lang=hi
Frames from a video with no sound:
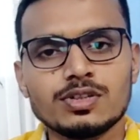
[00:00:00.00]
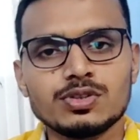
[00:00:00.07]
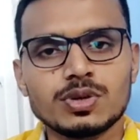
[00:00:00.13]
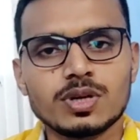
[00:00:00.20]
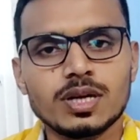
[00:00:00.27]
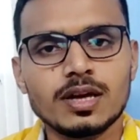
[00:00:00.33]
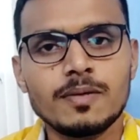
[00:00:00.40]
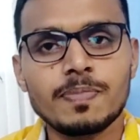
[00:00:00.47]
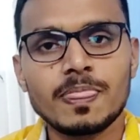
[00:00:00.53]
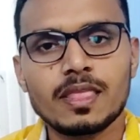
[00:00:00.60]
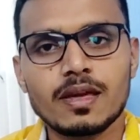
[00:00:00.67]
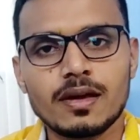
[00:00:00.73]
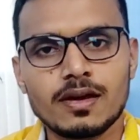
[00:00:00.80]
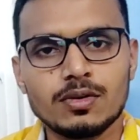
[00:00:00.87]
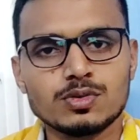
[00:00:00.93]
जो है
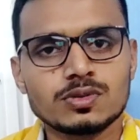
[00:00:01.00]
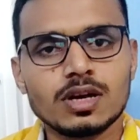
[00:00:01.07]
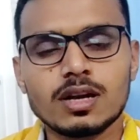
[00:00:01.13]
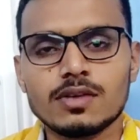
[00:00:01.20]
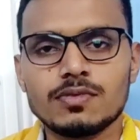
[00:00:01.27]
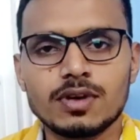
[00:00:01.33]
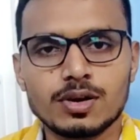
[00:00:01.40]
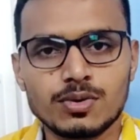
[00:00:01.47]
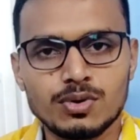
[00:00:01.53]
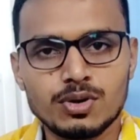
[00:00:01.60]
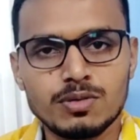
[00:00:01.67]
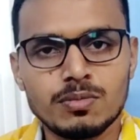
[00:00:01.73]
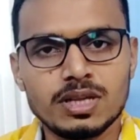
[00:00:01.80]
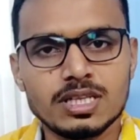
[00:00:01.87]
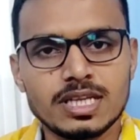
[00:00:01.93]
उसका रेफ़र
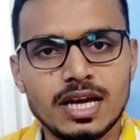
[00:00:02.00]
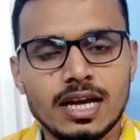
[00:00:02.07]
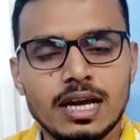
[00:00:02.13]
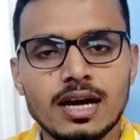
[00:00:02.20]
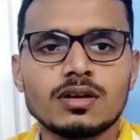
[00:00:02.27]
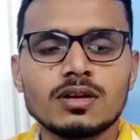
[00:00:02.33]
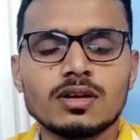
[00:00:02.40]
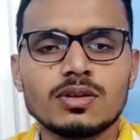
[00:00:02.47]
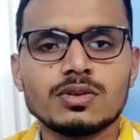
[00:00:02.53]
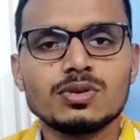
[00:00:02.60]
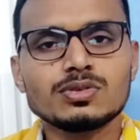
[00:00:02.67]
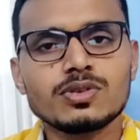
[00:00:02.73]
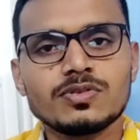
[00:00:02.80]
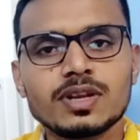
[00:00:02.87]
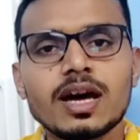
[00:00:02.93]
कोड मिल जाएगा
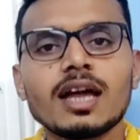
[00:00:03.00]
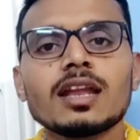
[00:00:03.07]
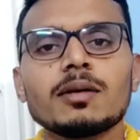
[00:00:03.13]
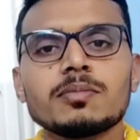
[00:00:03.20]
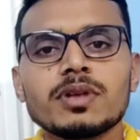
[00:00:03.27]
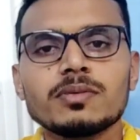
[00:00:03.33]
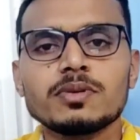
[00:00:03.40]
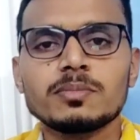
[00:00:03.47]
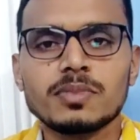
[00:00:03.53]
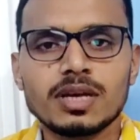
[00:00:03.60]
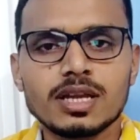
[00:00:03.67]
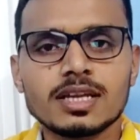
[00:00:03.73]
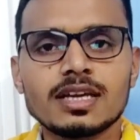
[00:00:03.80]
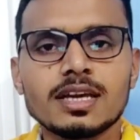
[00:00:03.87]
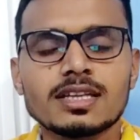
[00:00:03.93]
दोस्तों फिलहाल हमने भी
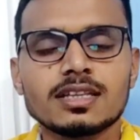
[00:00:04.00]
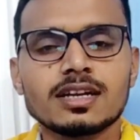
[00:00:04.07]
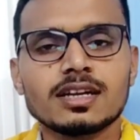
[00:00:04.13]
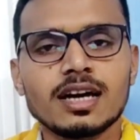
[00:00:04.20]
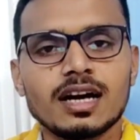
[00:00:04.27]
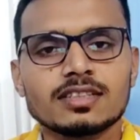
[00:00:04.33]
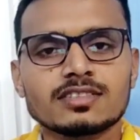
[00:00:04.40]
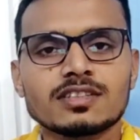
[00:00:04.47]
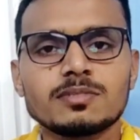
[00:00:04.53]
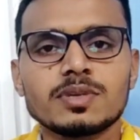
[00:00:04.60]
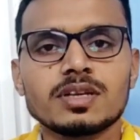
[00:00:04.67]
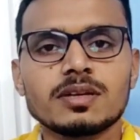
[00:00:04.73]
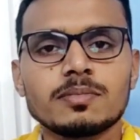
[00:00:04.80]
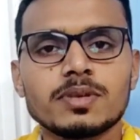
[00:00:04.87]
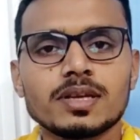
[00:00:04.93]
मेल किया था टास्क
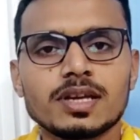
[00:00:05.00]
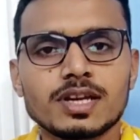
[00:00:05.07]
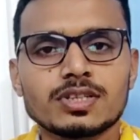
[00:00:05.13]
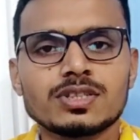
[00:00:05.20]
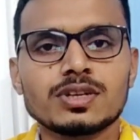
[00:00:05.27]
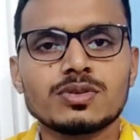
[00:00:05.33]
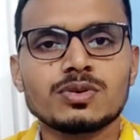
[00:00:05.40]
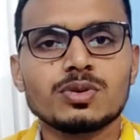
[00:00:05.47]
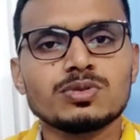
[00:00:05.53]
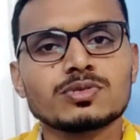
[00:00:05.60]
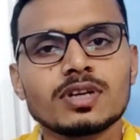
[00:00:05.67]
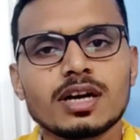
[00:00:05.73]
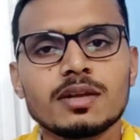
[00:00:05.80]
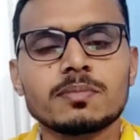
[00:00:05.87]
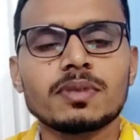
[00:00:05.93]
मेट एप्लीकेशन को
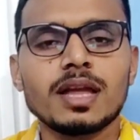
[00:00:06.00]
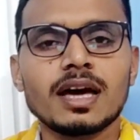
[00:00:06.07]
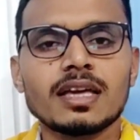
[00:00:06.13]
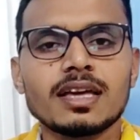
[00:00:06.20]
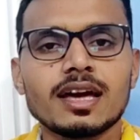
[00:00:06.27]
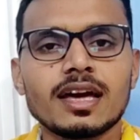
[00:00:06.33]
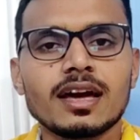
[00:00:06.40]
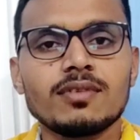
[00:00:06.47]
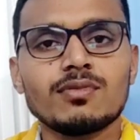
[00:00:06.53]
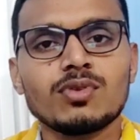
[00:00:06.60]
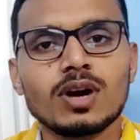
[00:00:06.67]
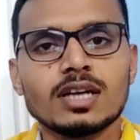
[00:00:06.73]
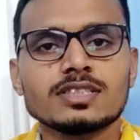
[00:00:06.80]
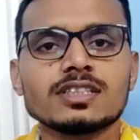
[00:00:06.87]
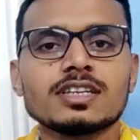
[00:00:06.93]
उसका रिप्लाई आया वो
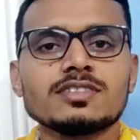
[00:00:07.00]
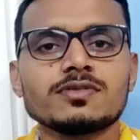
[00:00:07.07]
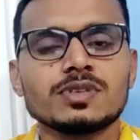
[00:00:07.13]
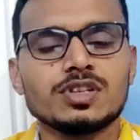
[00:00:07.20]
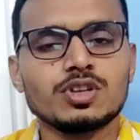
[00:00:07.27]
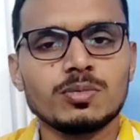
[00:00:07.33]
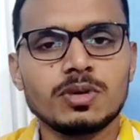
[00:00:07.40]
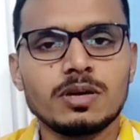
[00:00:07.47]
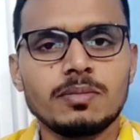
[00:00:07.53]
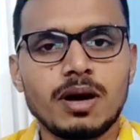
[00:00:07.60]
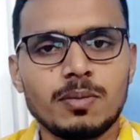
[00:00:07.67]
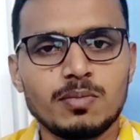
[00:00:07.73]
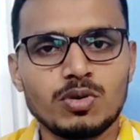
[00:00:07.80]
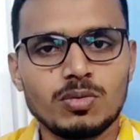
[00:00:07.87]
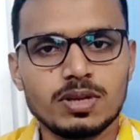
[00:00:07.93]
आज के इस वीडियो में हम
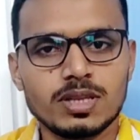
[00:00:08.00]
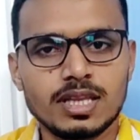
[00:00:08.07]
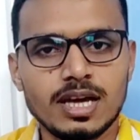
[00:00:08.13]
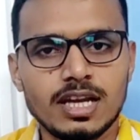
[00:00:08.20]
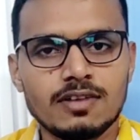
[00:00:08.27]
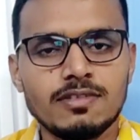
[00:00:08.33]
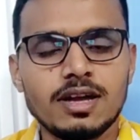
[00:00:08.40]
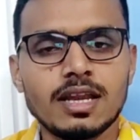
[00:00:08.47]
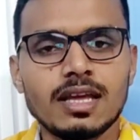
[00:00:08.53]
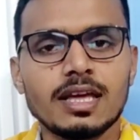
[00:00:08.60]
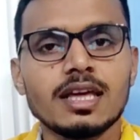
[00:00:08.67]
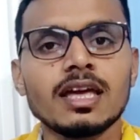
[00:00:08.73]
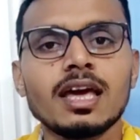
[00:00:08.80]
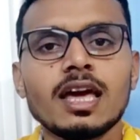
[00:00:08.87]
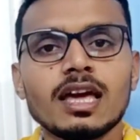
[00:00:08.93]
आपको बताने वाले
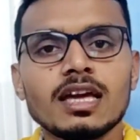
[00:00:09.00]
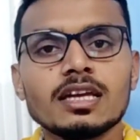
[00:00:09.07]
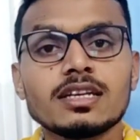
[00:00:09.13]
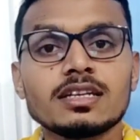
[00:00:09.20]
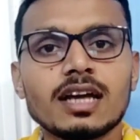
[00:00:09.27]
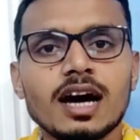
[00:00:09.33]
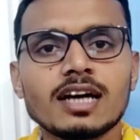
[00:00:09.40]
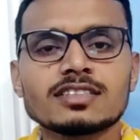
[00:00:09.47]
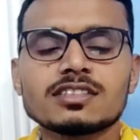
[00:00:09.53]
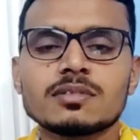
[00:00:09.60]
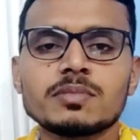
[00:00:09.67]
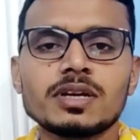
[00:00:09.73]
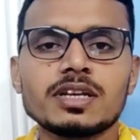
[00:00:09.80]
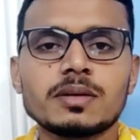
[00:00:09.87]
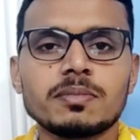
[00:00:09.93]
हैं कि टास्क
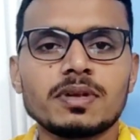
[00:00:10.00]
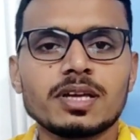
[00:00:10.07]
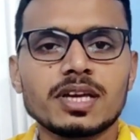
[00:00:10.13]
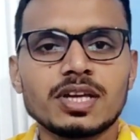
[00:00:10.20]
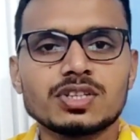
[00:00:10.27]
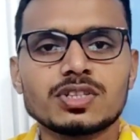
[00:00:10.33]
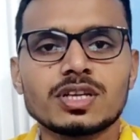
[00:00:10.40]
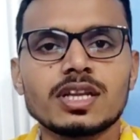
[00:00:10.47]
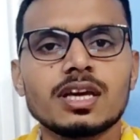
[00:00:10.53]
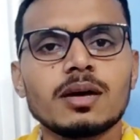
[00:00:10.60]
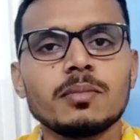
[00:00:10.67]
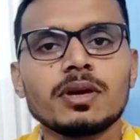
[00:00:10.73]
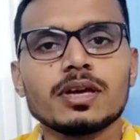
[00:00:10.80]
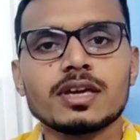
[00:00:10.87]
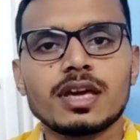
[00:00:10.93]
मेट एप्लीकेशन ने
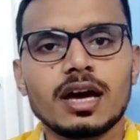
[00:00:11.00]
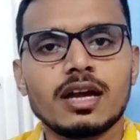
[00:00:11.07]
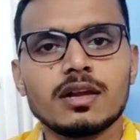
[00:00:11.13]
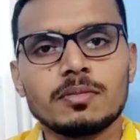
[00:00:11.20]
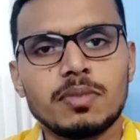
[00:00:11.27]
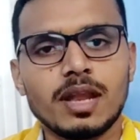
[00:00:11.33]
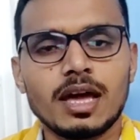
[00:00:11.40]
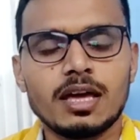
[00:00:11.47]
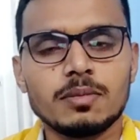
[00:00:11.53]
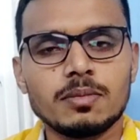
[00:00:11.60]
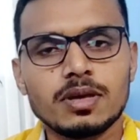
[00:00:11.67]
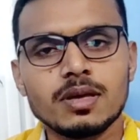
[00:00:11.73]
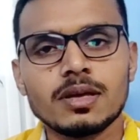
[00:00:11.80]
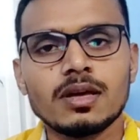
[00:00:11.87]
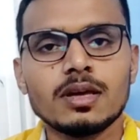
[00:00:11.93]
हमें क्या रिप्लाई में आ,